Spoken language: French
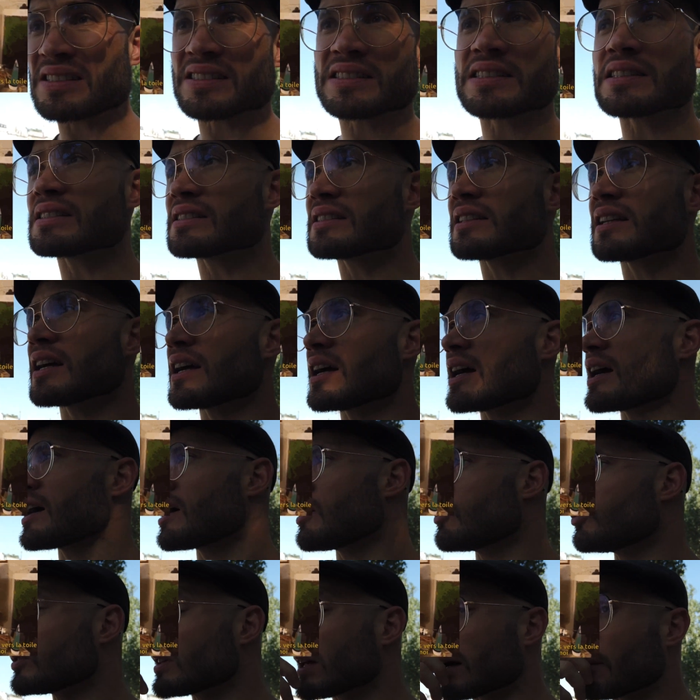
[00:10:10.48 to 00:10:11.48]

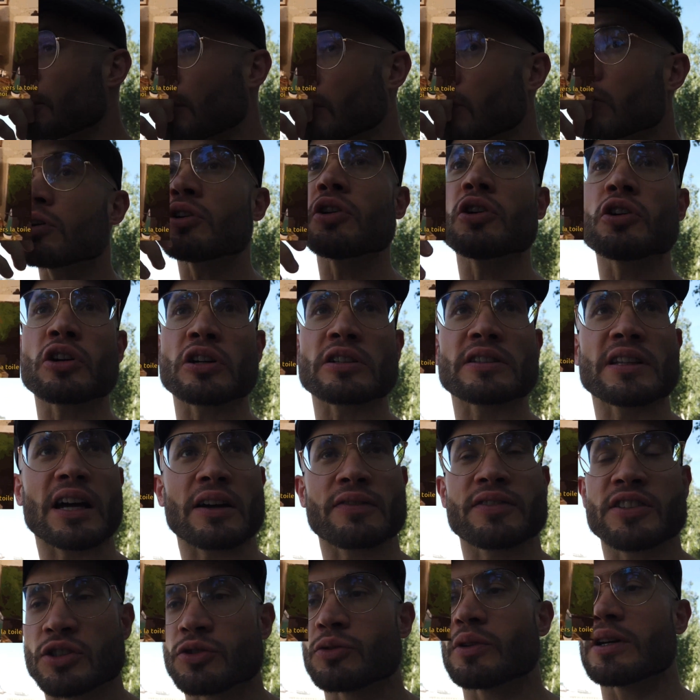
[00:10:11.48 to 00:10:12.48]
plasticien ou d'un branleur
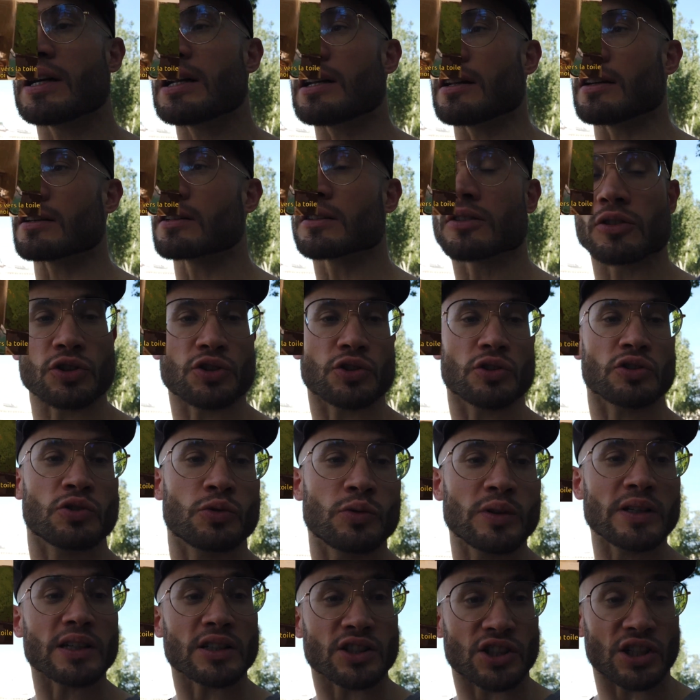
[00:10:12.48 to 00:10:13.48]
d'art visuel que je
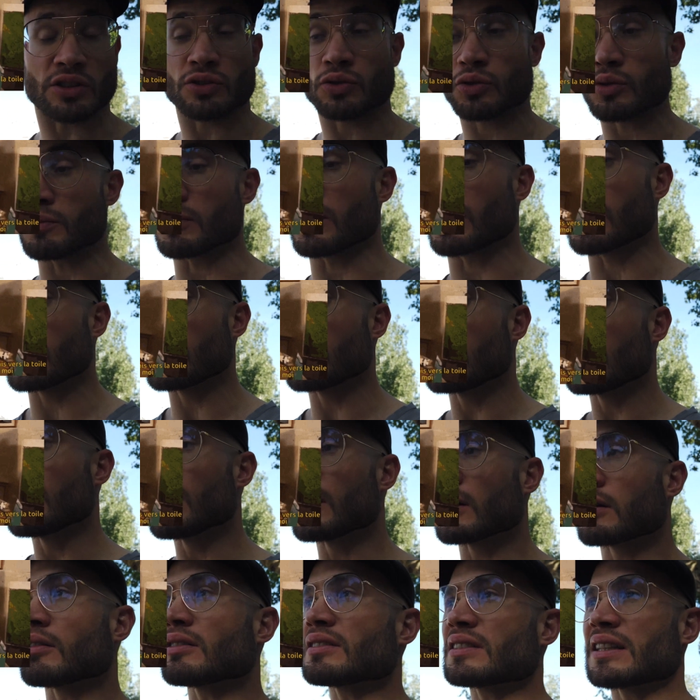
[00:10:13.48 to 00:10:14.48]
suis, que j'assume,
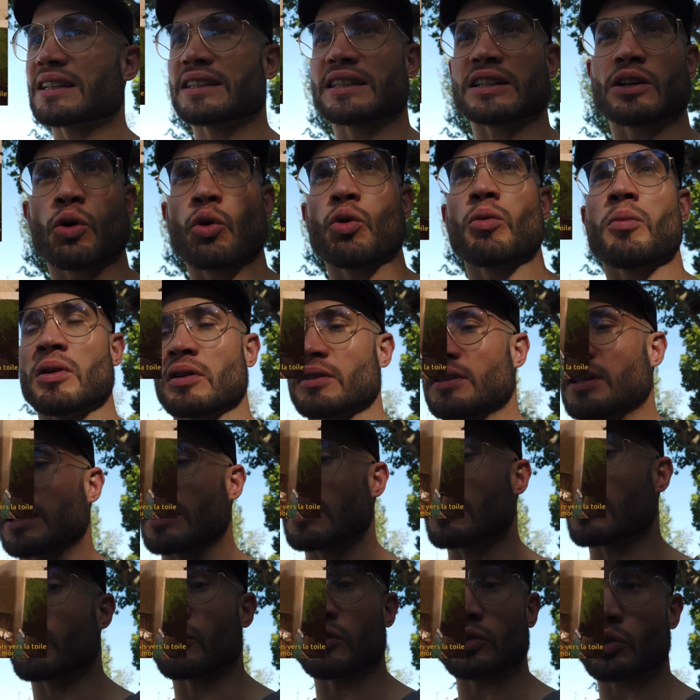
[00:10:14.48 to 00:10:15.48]
quand tu as des gros
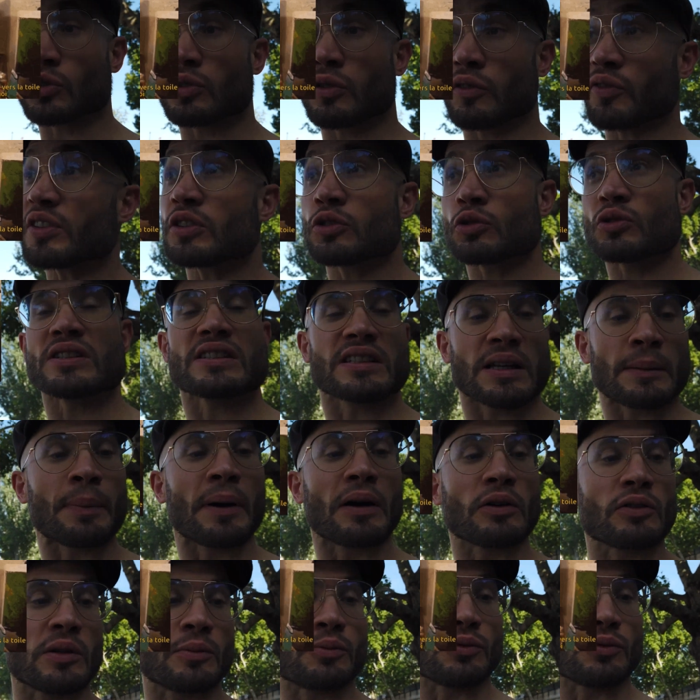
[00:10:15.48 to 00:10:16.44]
mandats. En fait, tu les as pas au